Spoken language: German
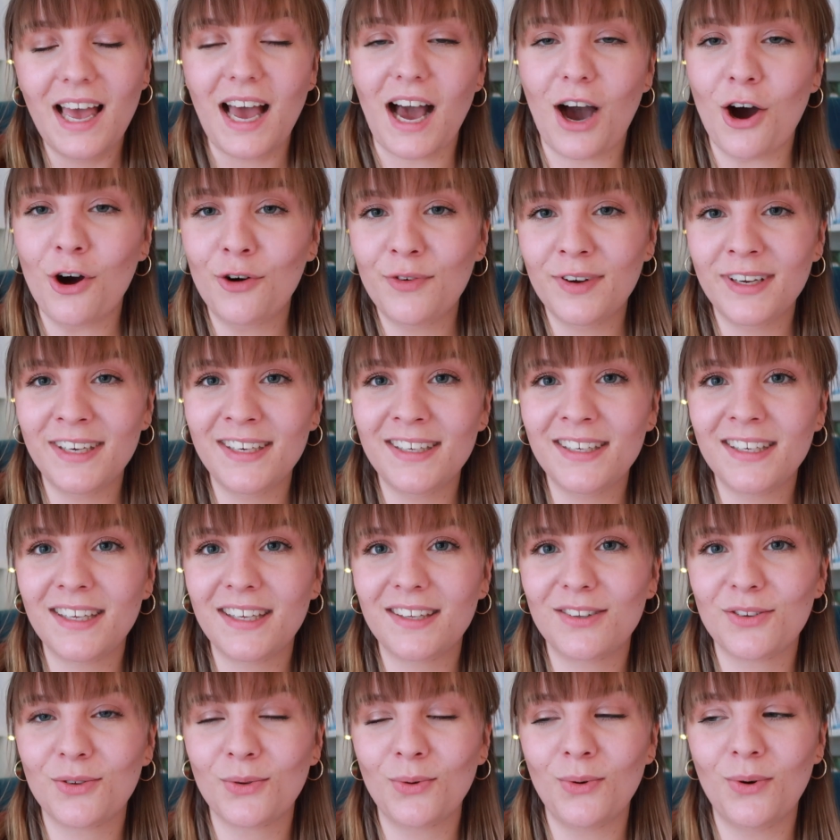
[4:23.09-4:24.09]
Auch wenn
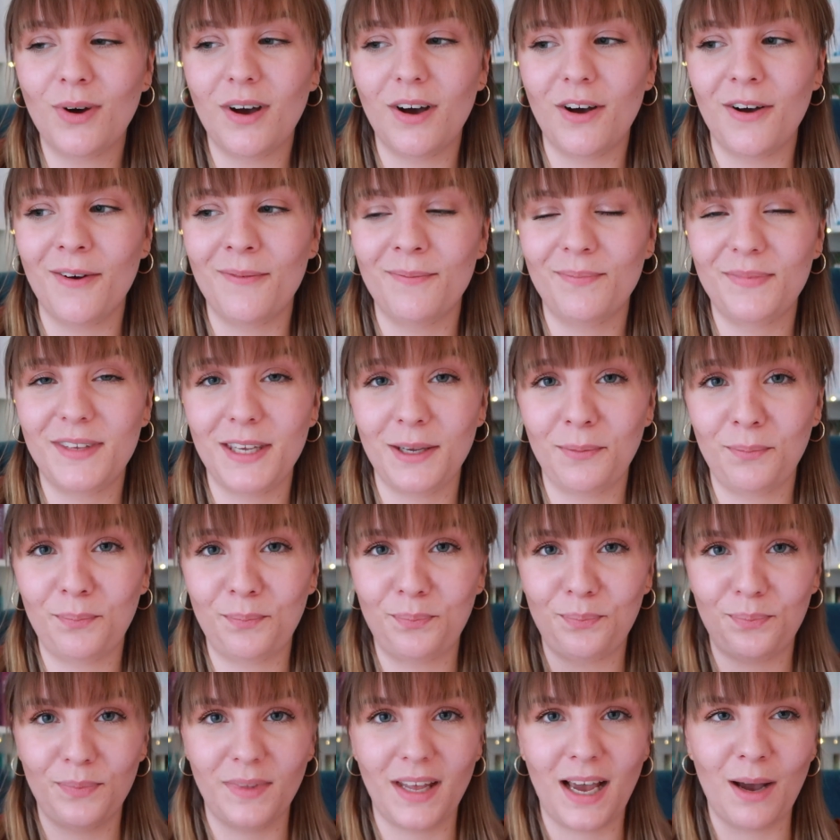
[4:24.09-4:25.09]
ich so ähm, die
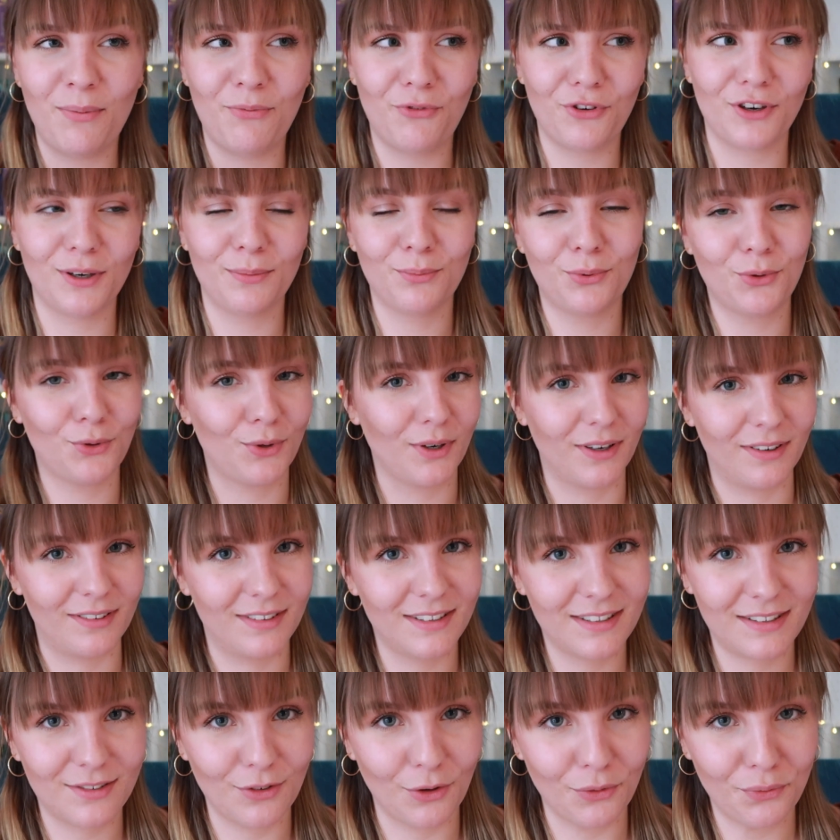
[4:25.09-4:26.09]
Namen von den
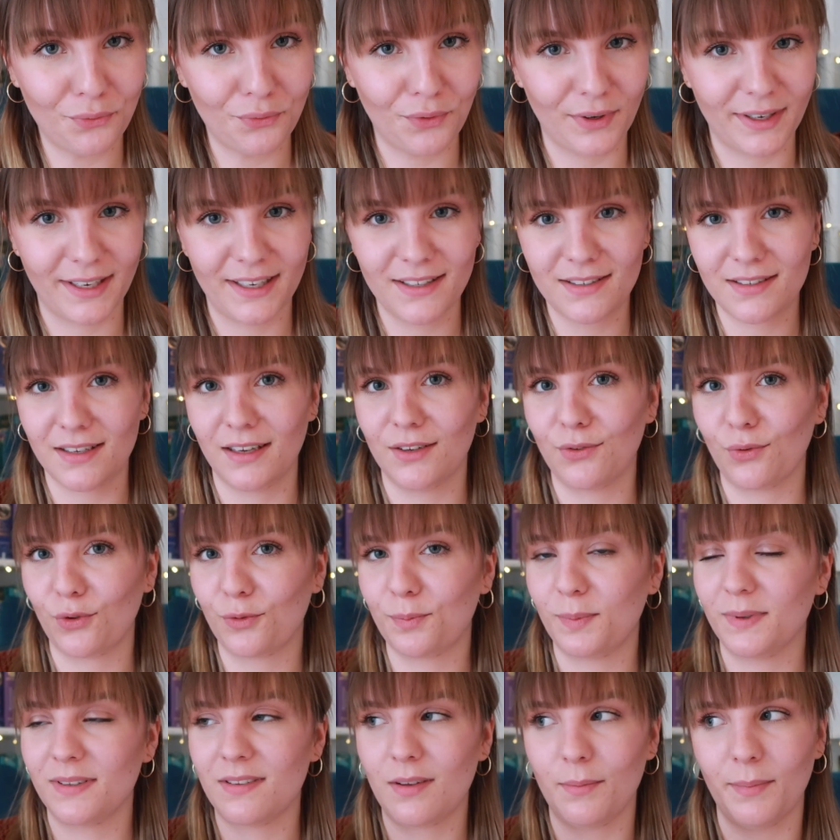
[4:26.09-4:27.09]
Protagonisten oft vergesse, also
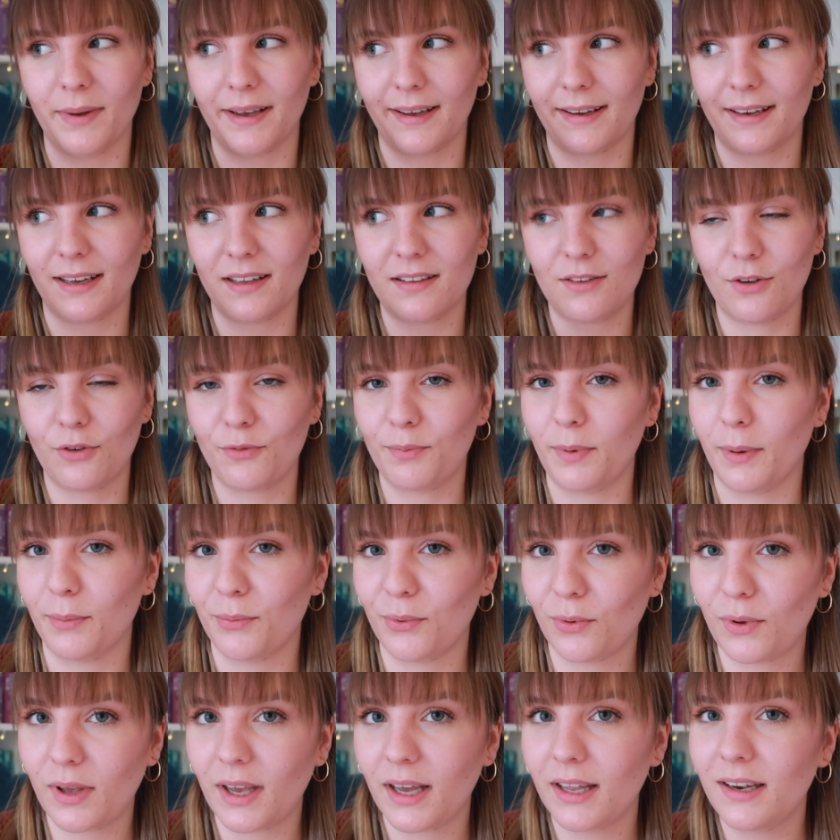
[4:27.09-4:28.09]
das passiert mir ganz oft bei
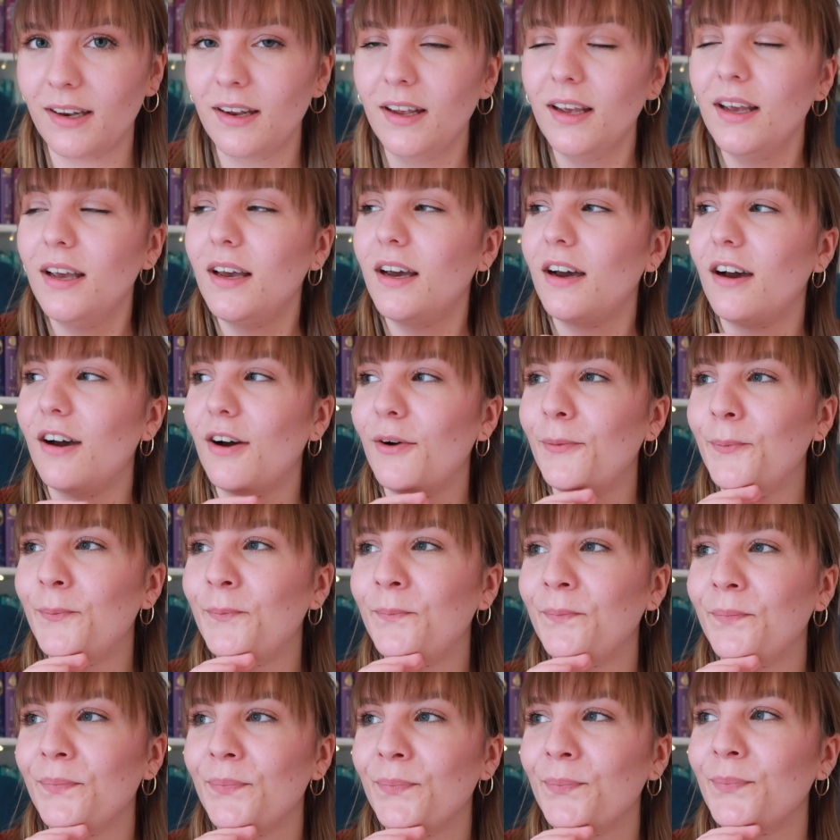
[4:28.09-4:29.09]
Büchern,
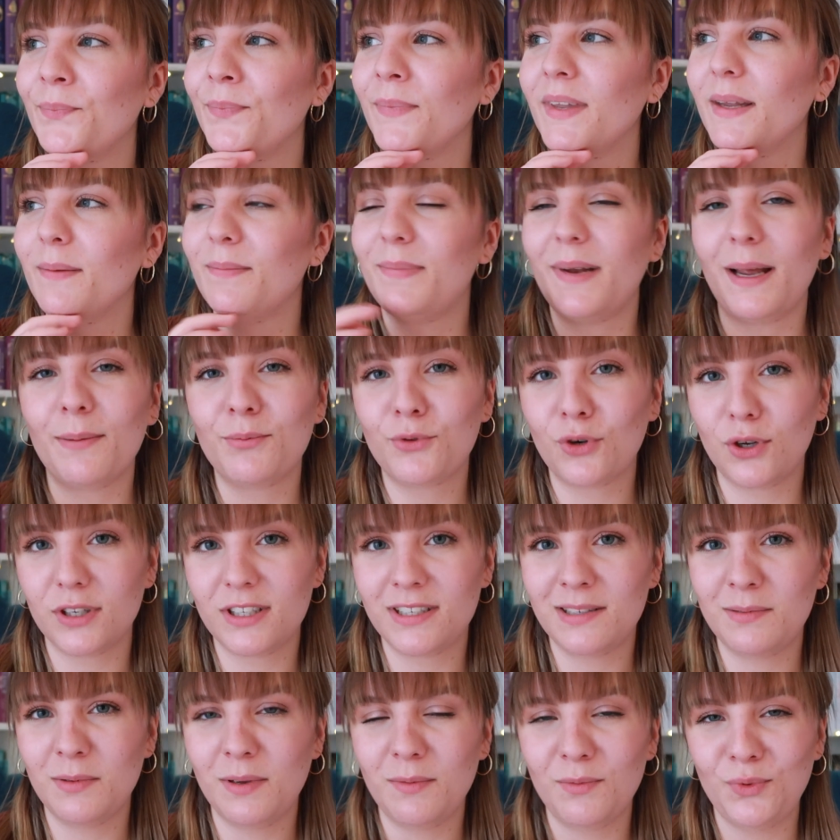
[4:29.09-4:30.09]
ähm, bleibt
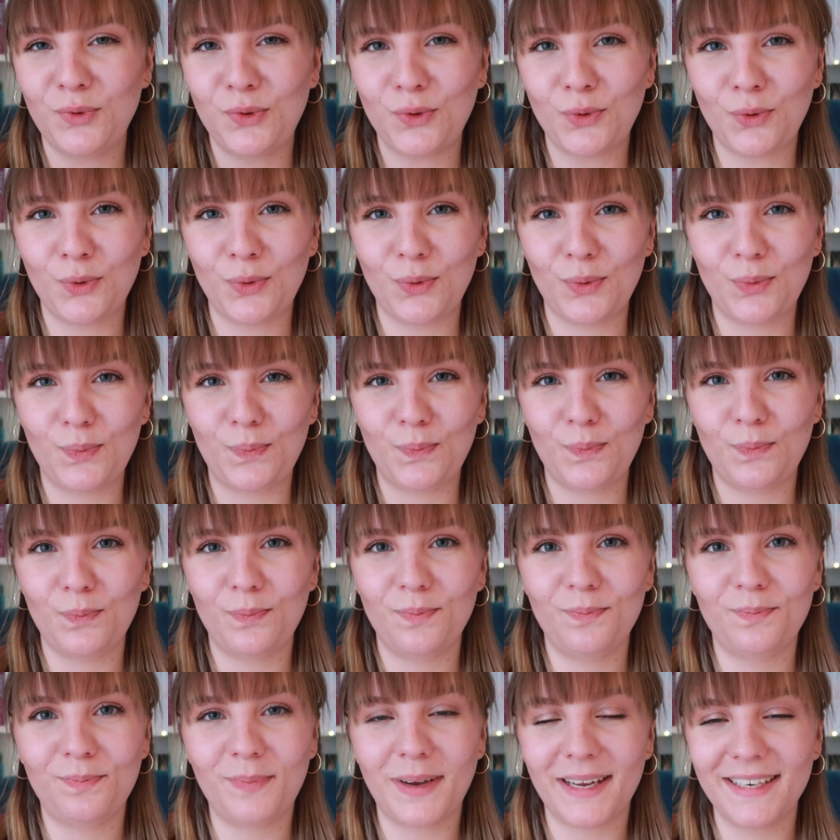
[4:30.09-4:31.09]
trotzdem irgendwie so
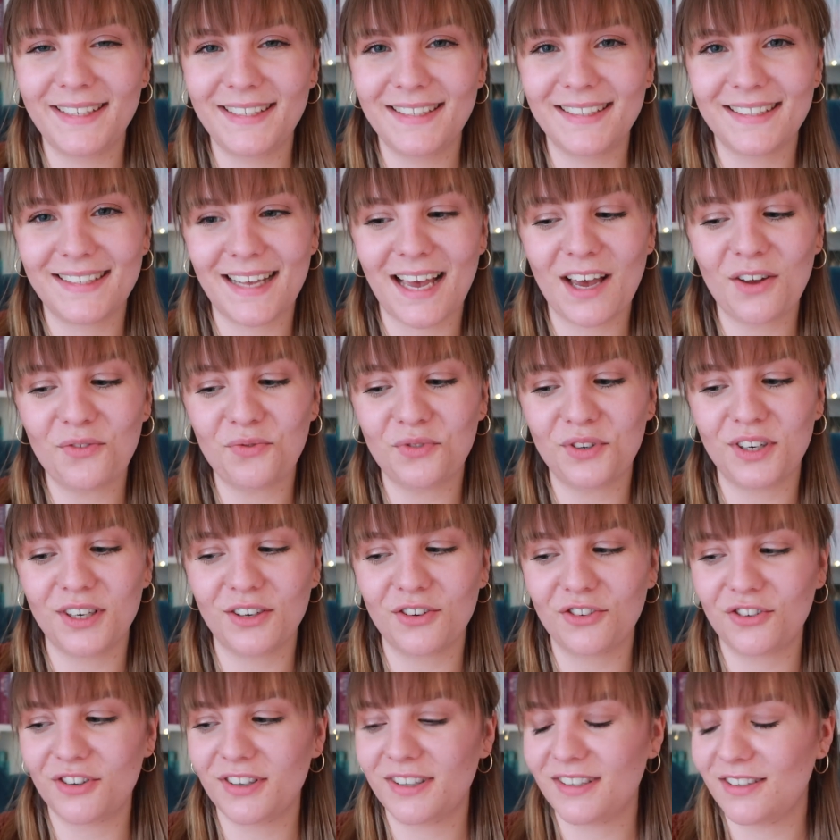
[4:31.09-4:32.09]
manche Sachen von der
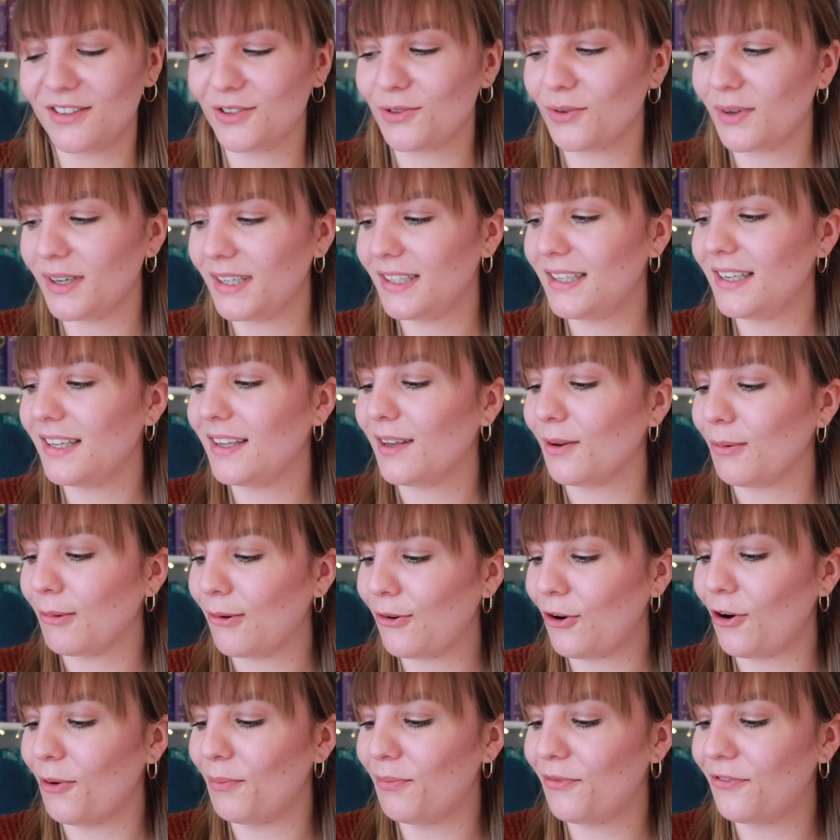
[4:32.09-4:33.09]
Geschichte so richtig im
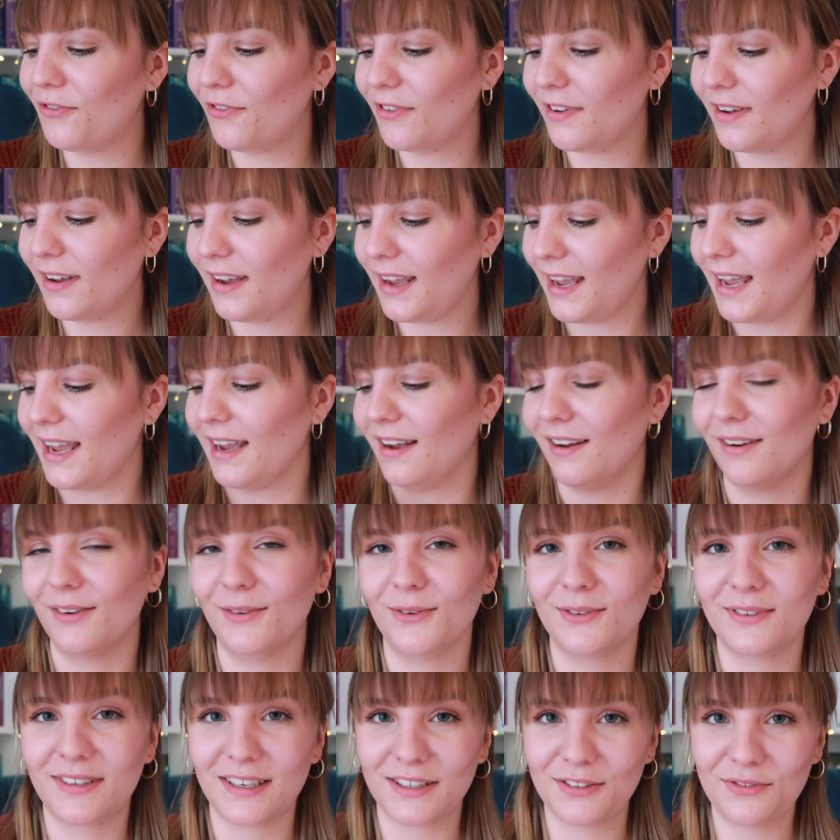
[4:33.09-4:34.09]
Kopf hängen.
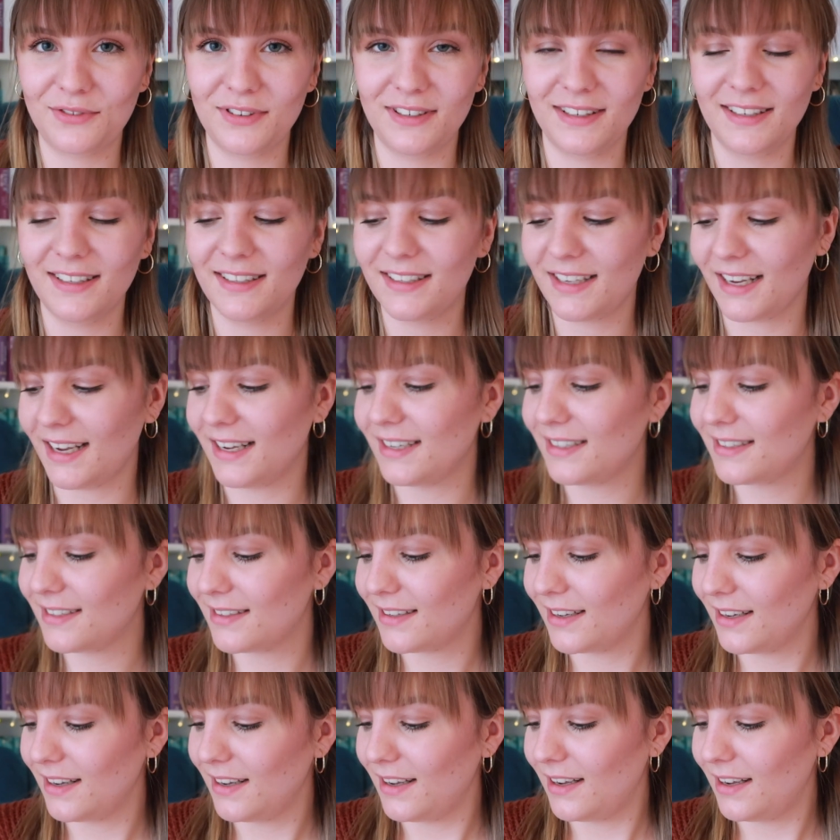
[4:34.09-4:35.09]
Und das finde ich
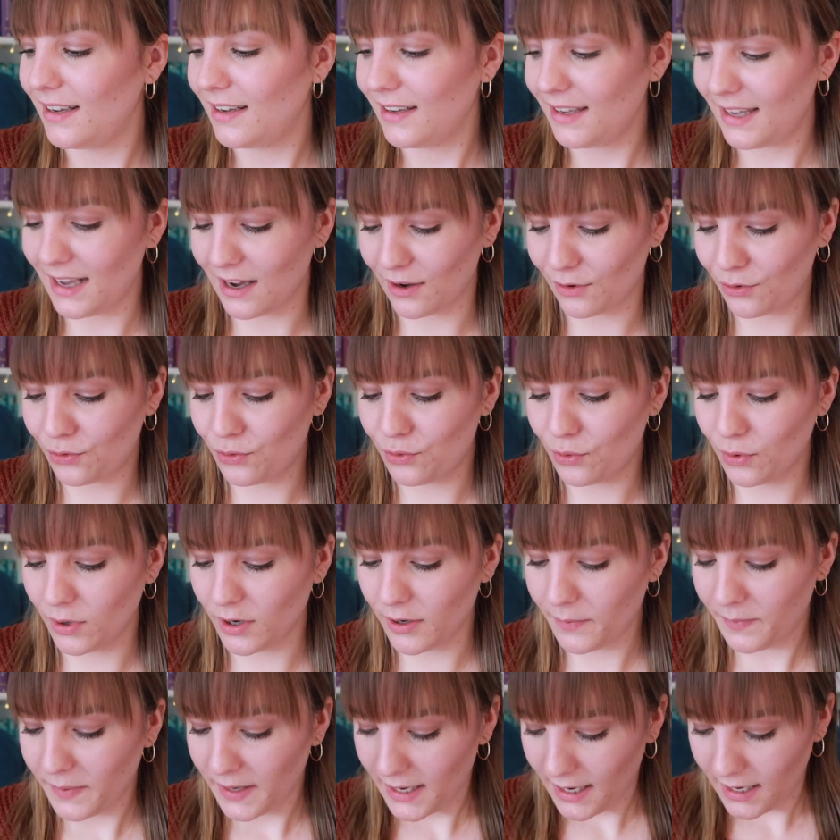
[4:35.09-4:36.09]
echt ja,
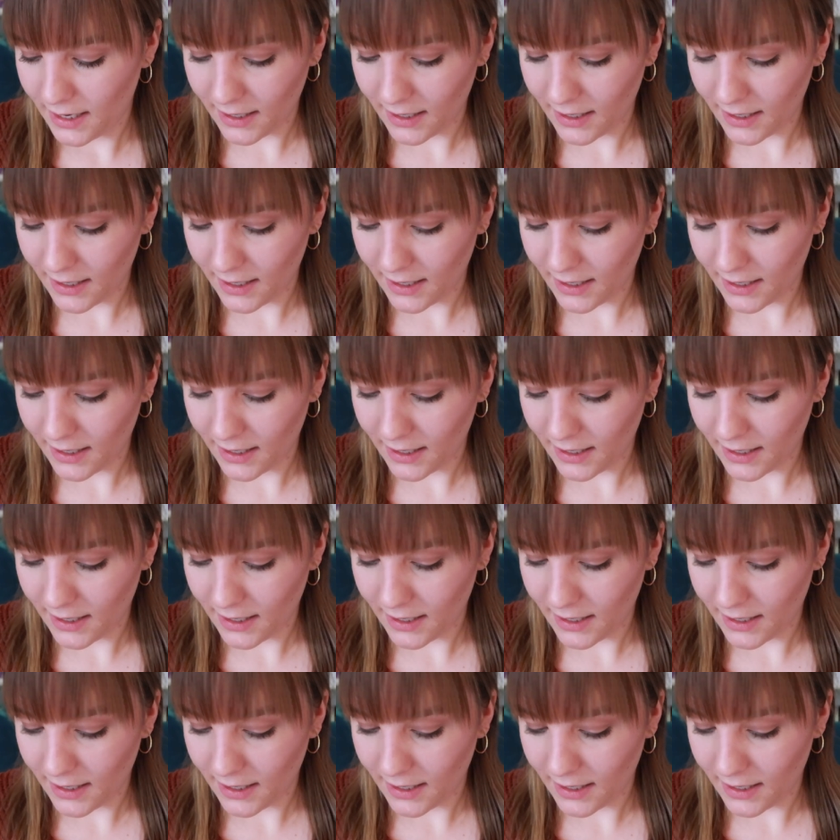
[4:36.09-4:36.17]
cool.